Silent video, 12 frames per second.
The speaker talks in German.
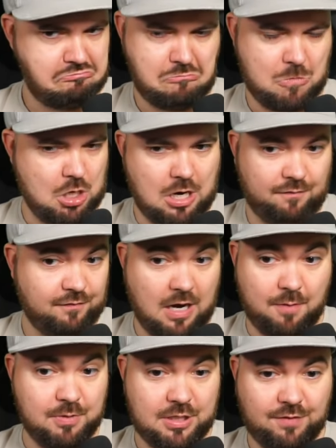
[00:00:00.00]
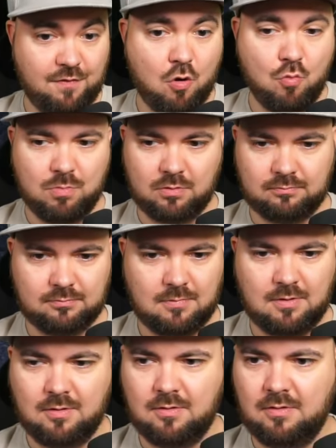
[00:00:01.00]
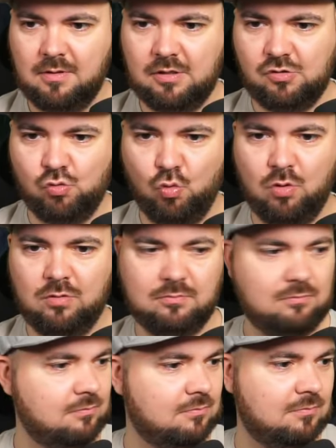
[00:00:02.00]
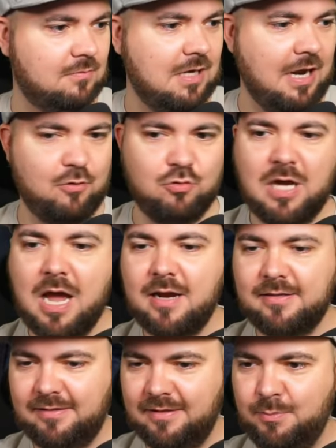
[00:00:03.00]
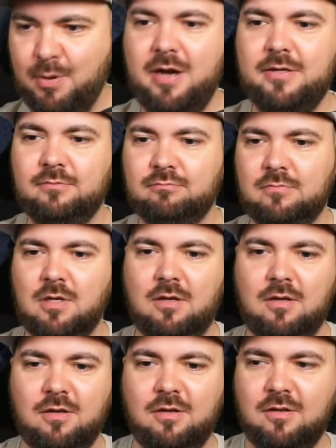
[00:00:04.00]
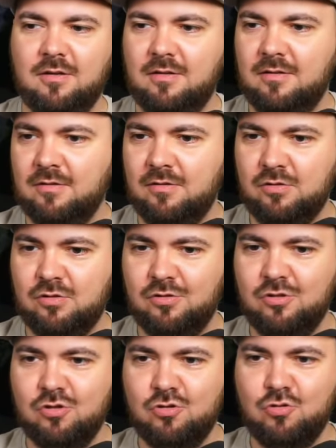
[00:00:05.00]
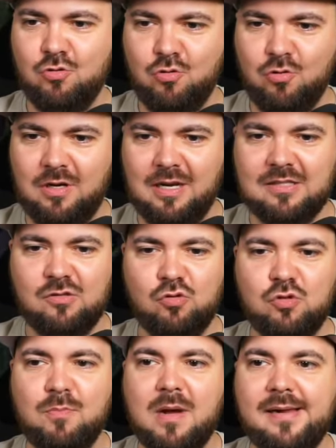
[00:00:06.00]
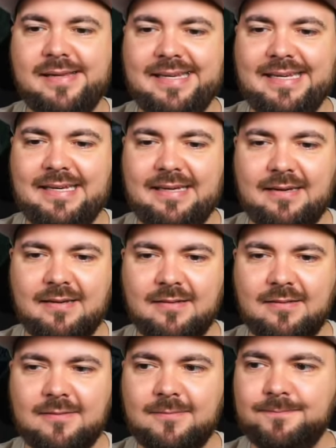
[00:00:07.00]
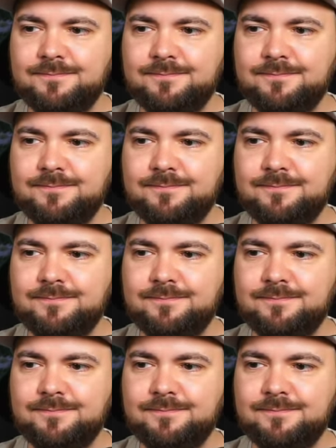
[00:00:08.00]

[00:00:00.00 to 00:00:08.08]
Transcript: Tja, frag mich nicht warum. Ist so. Klein und haarig sind die beiden. So, lass uns mal hier